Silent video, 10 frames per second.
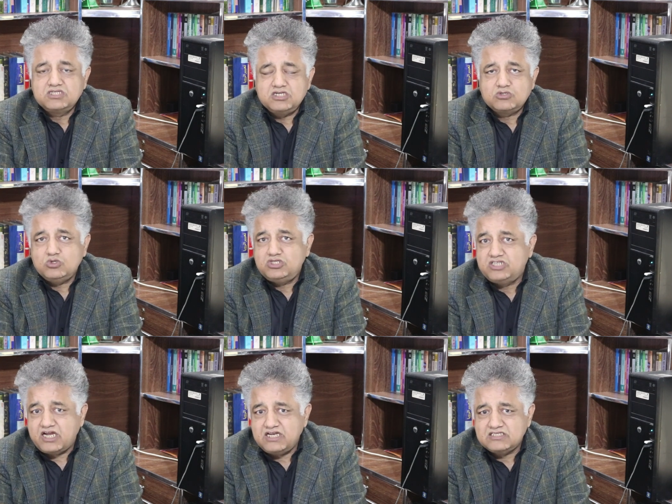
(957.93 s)
किट को
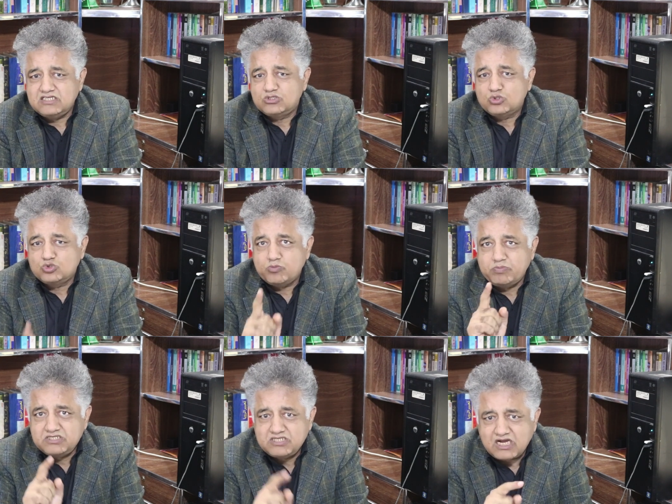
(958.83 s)
चाइना से
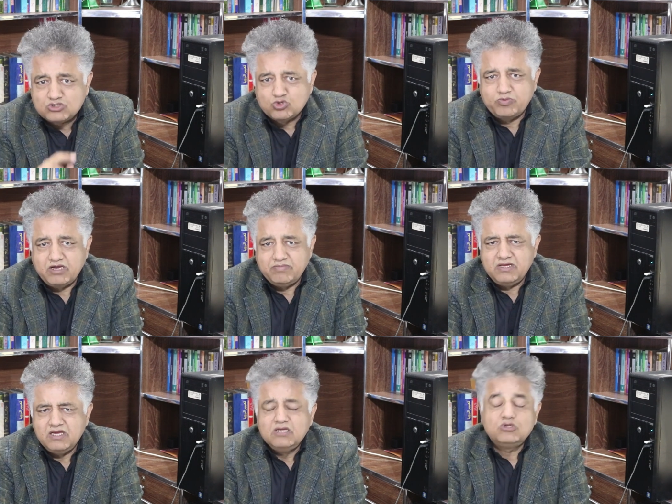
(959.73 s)
250 रुपए
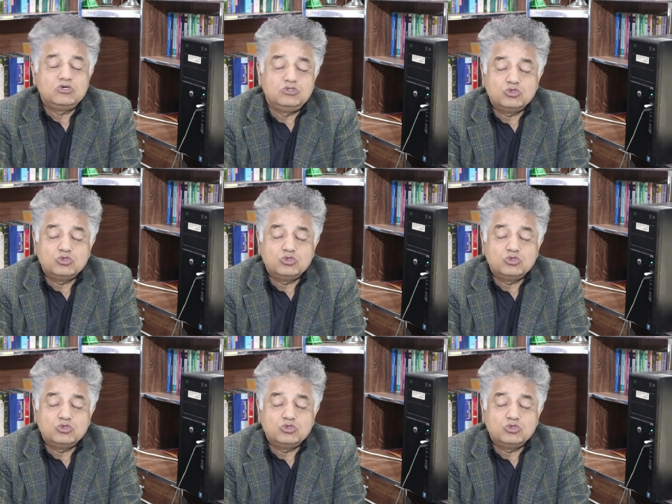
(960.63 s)
में सॉरी